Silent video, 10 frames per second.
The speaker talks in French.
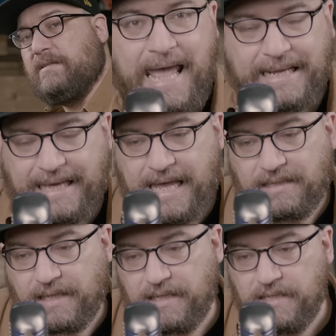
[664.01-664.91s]
À
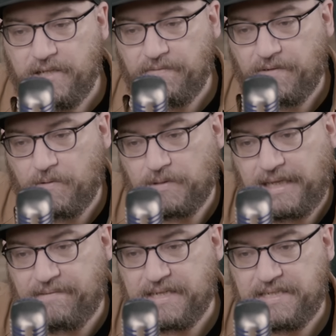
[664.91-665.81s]
quatre, ils devront
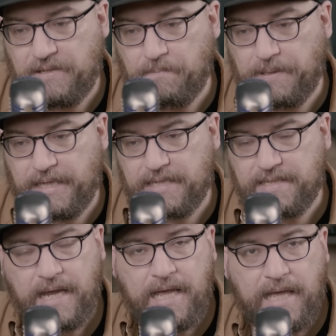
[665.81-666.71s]
traverser une
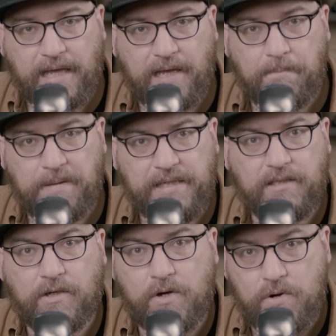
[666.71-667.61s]
pièce remplie
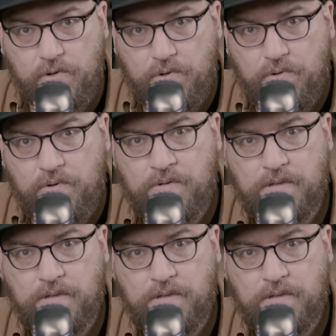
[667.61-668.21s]
de crocos.